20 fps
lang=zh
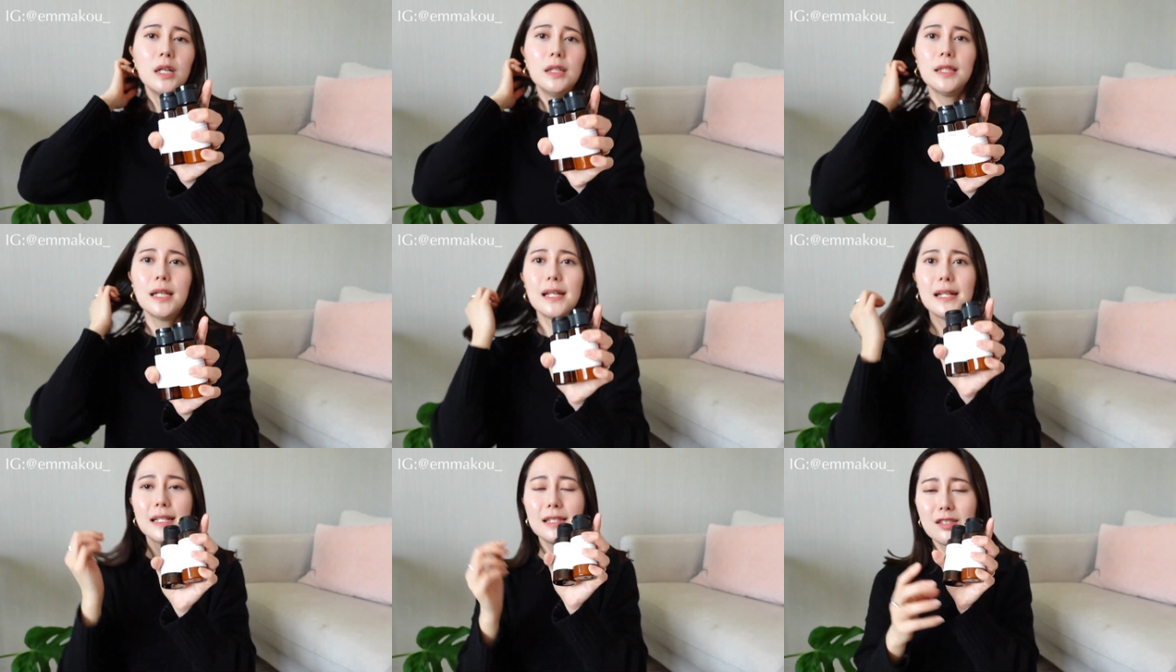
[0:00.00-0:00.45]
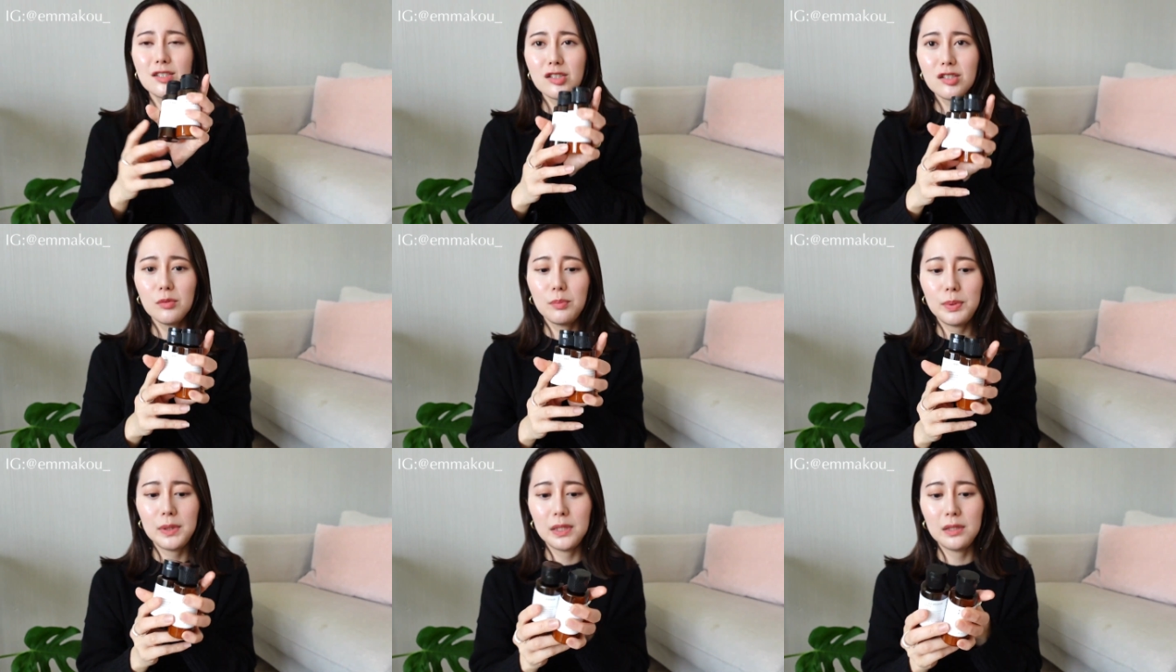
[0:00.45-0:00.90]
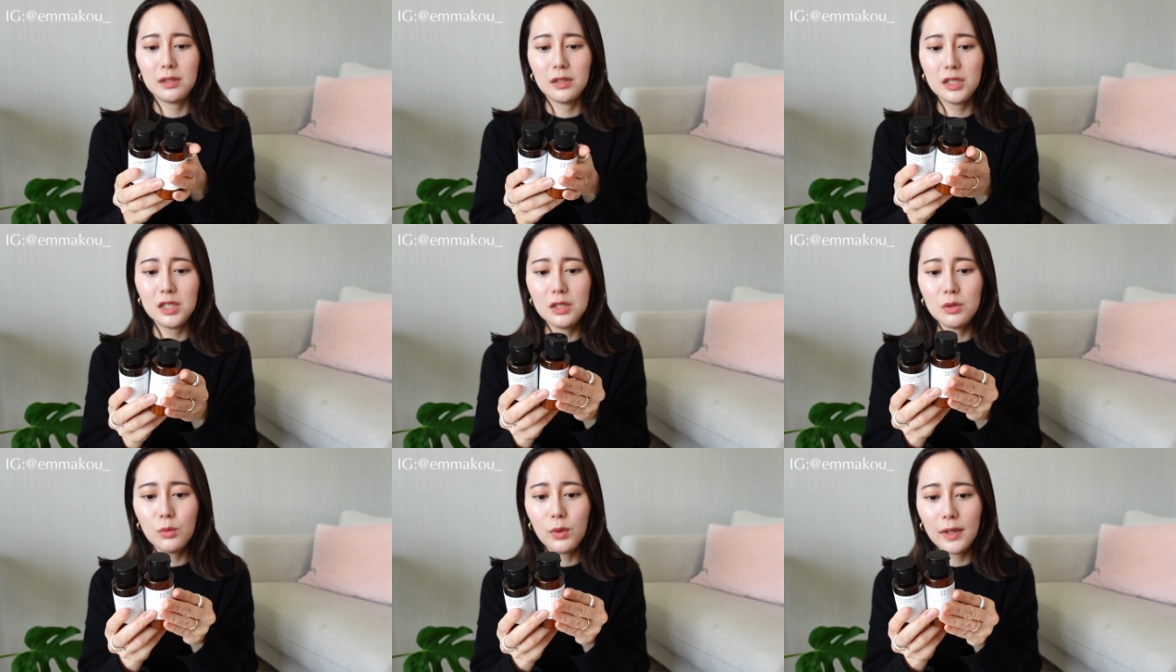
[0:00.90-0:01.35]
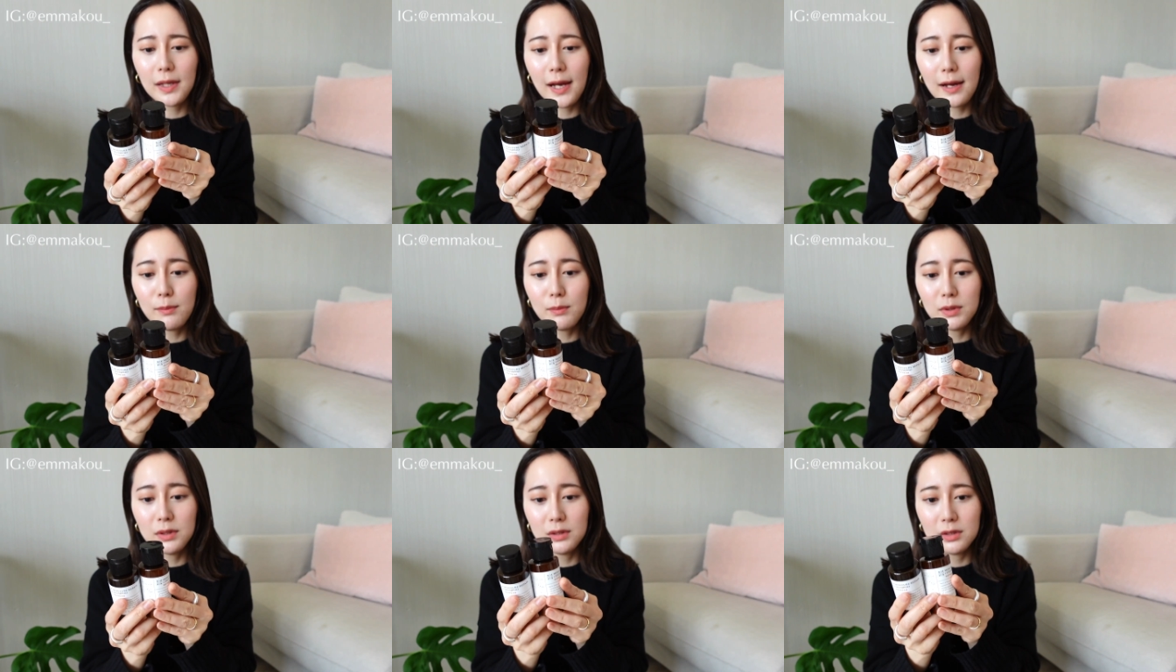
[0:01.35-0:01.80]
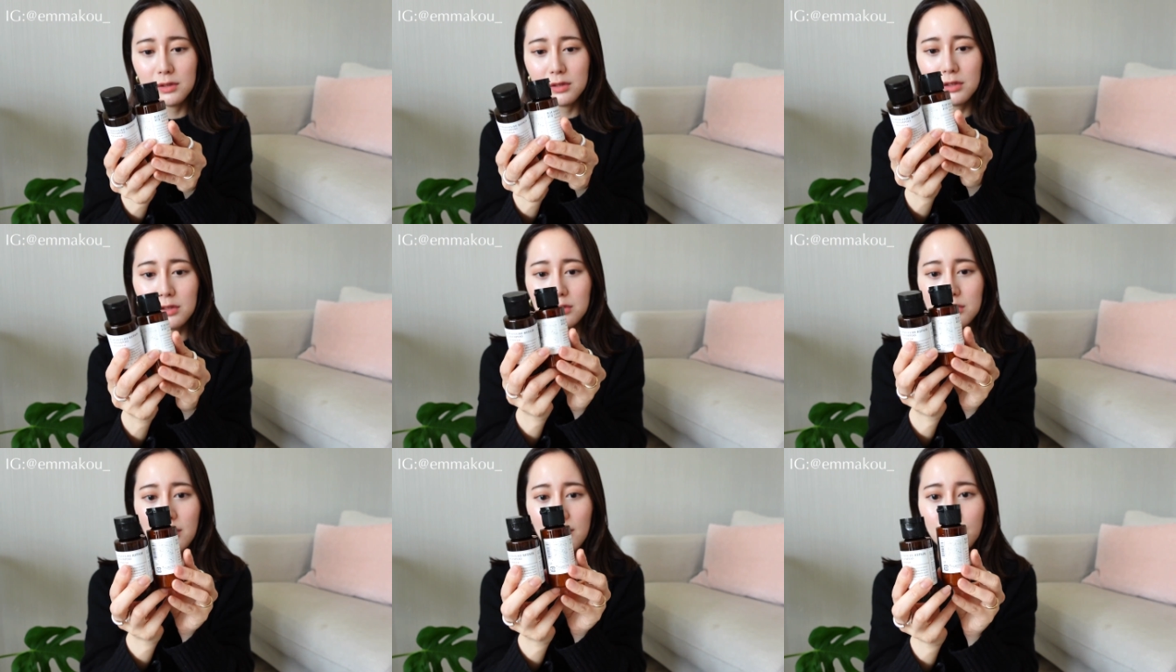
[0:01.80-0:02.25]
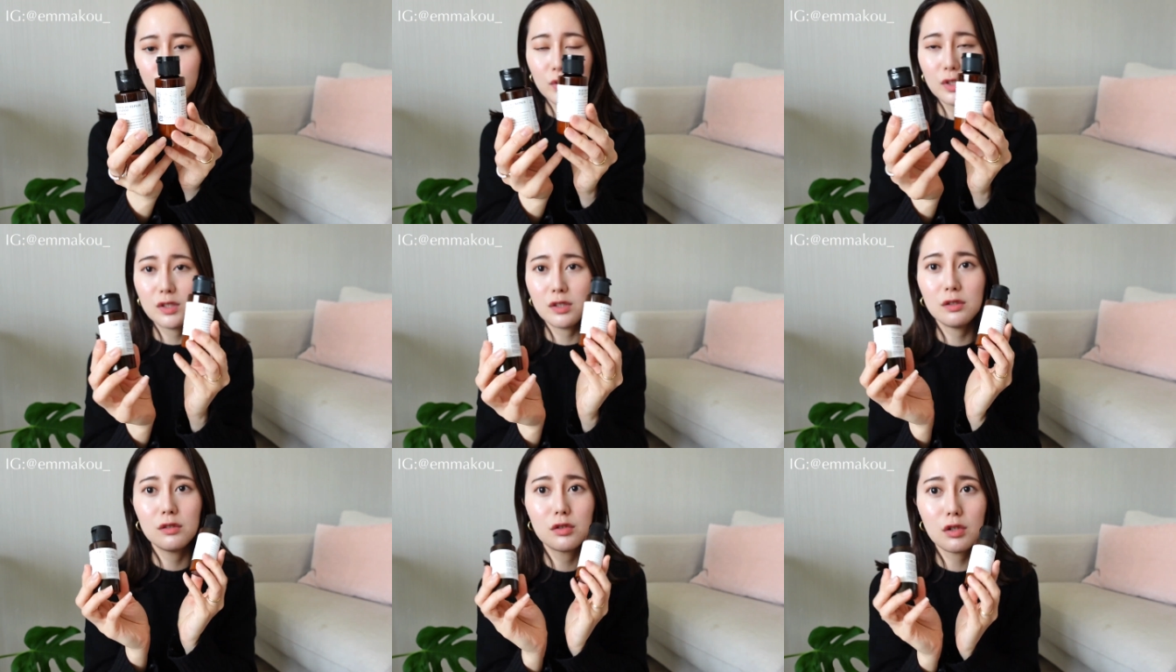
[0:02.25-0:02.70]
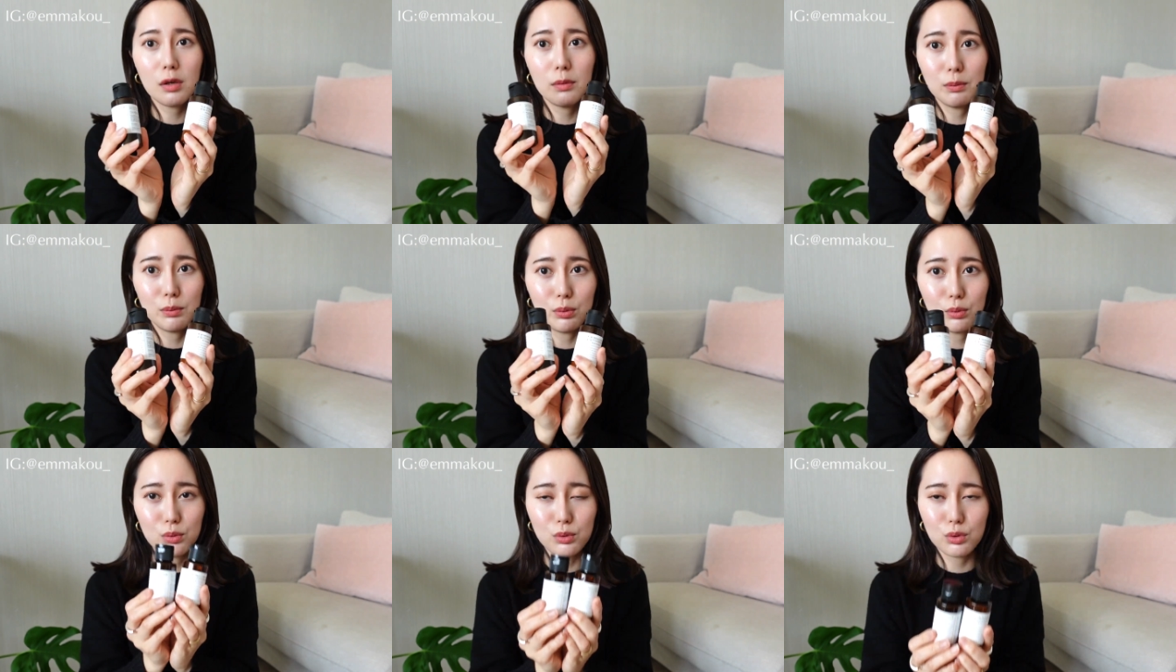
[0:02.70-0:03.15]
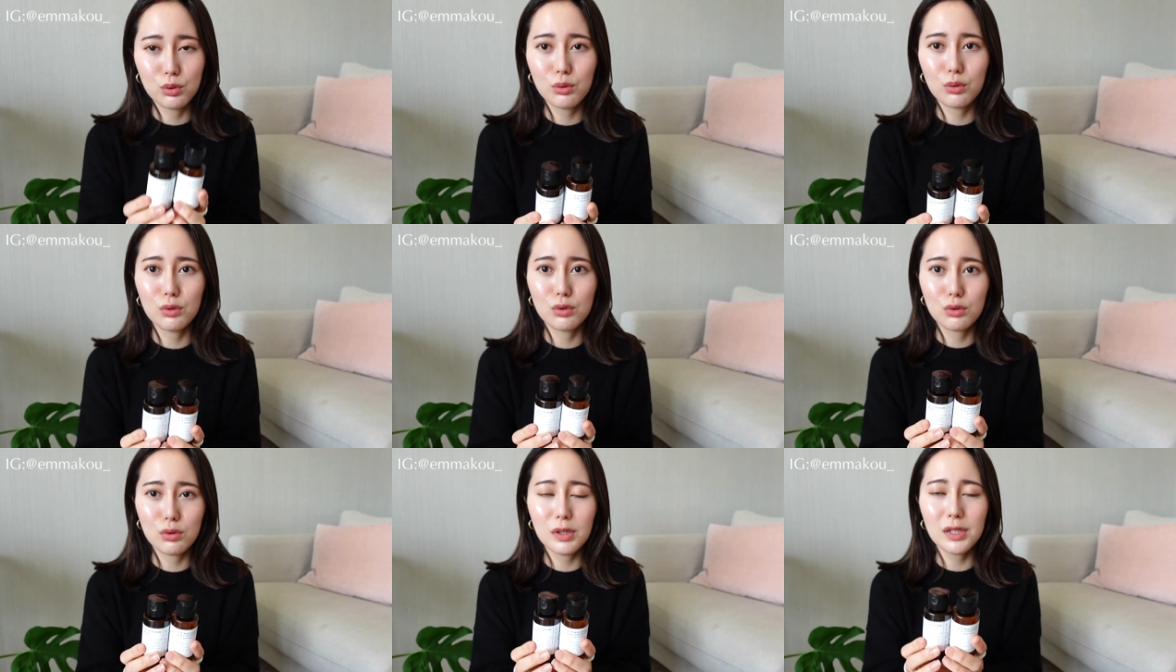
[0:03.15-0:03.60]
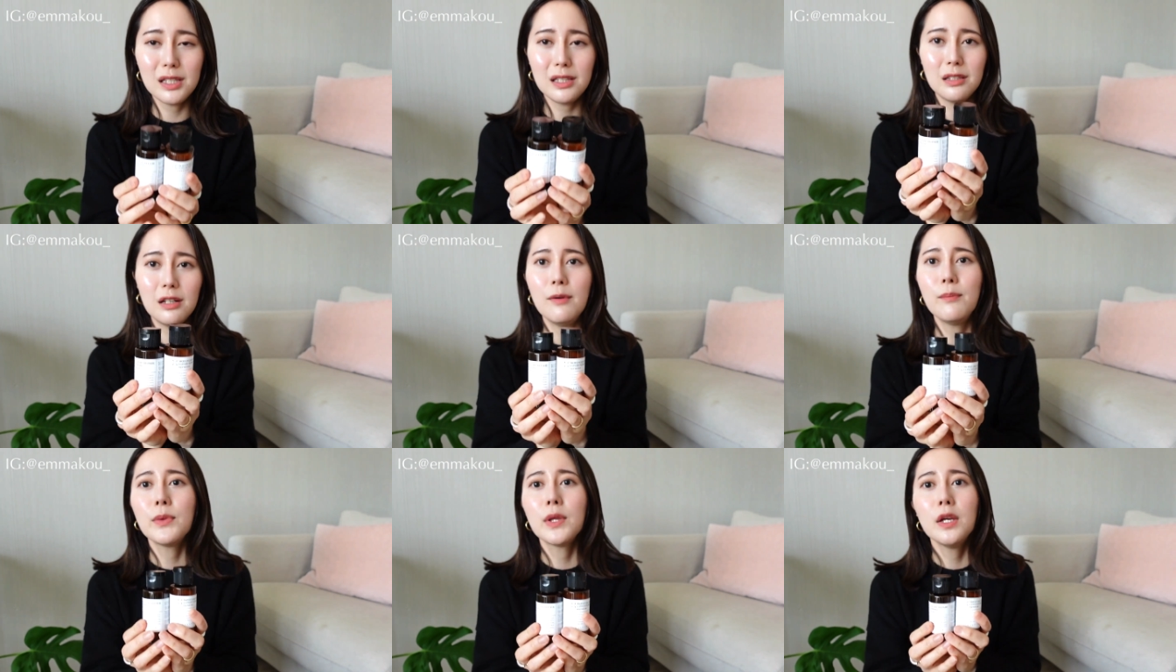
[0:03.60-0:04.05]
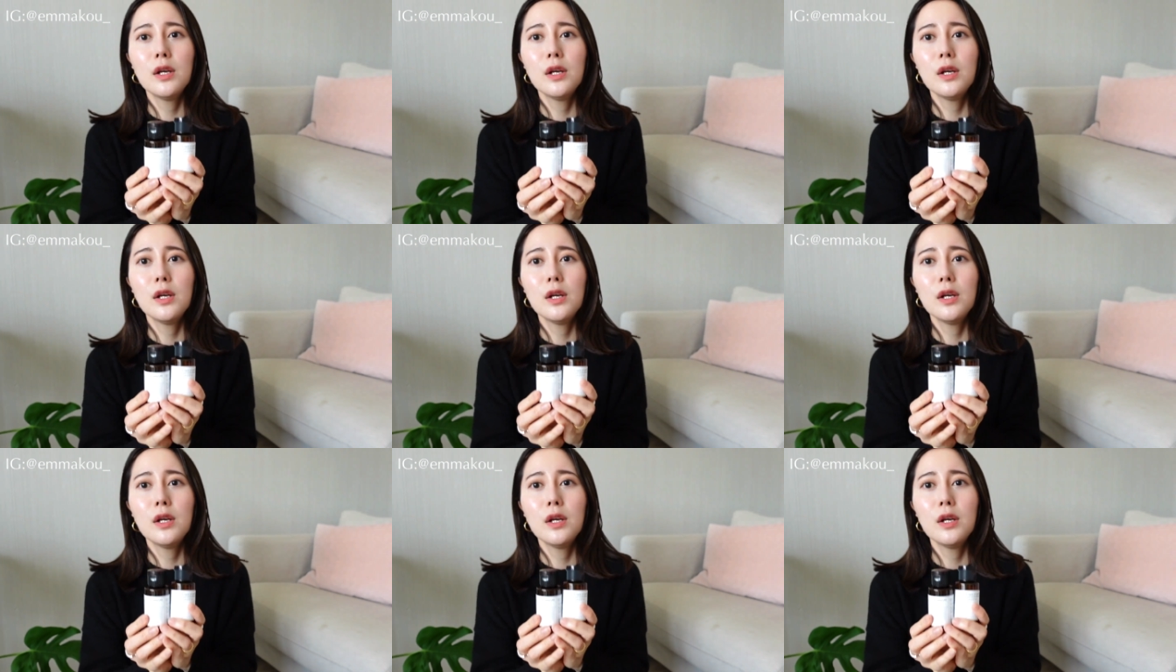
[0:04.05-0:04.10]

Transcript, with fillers: 那它这瓶呢，因为它们的这个成分真的是很不错，所以呢，